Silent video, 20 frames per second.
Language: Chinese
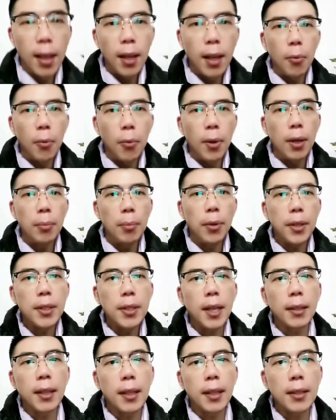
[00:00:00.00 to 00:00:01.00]
为了不影
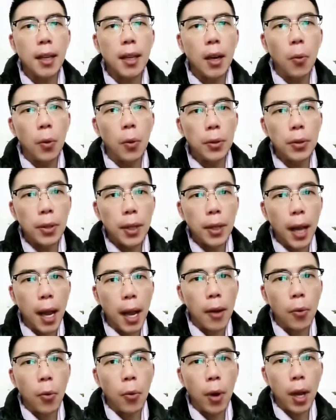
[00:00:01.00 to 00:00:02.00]
响大家，我就
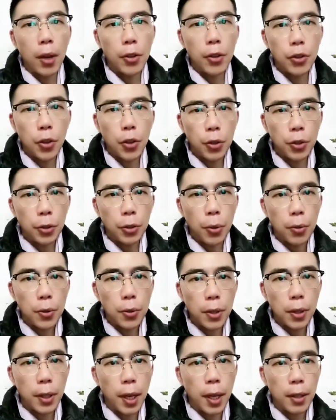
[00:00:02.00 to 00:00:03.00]
赶快收拾东
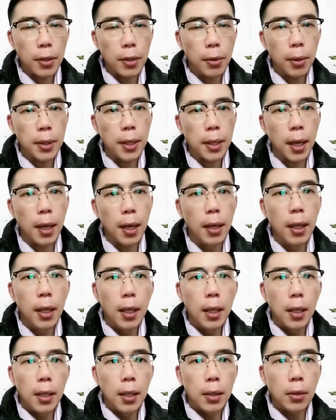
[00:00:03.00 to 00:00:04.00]
西，开车回家。
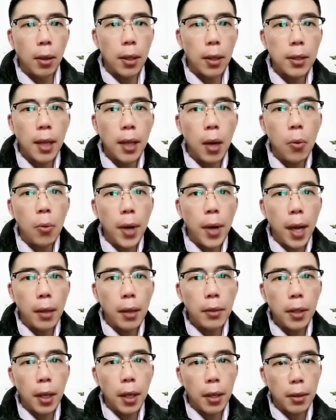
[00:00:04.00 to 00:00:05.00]
到了下午两
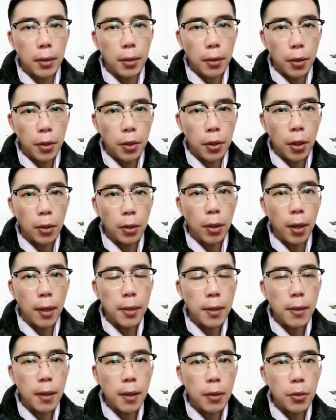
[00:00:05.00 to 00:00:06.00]
点，烧到了
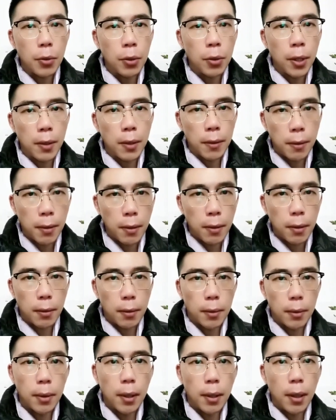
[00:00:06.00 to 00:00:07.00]
三十九点四，
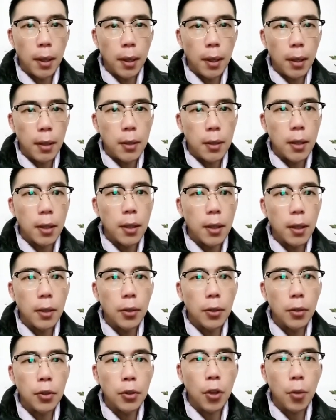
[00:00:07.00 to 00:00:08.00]
整个人
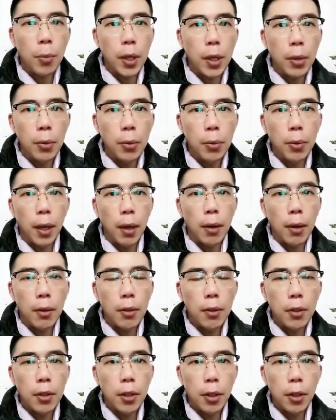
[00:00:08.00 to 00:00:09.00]
都烧迷糊了，
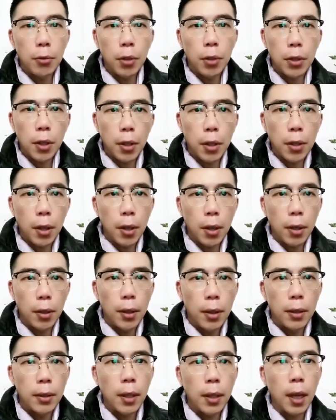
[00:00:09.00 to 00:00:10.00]
吃了退烧药，
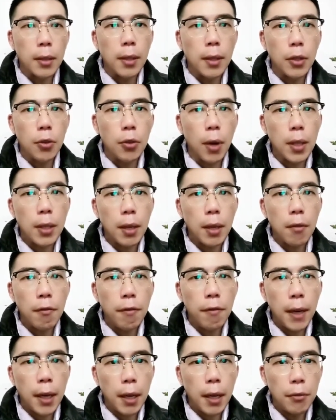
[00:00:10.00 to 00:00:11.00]
躺在床上
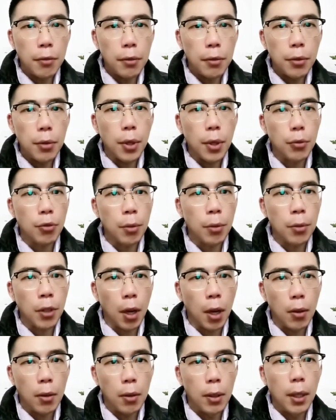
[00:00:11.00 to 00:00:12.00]
翻来覆去也睡不
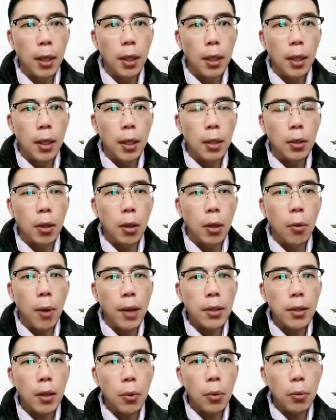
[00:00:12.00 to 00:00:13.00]
着。到了晚
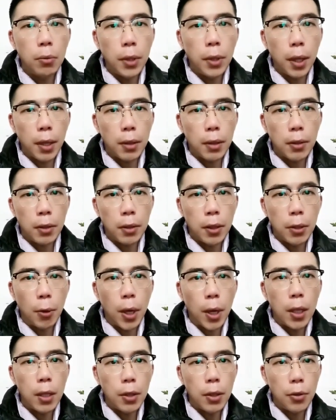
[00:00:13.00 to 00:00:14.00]
上五点，起床
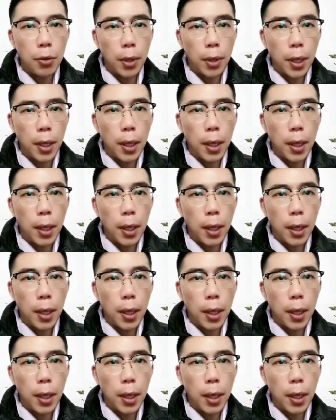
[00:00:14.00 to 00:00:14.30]
喝水，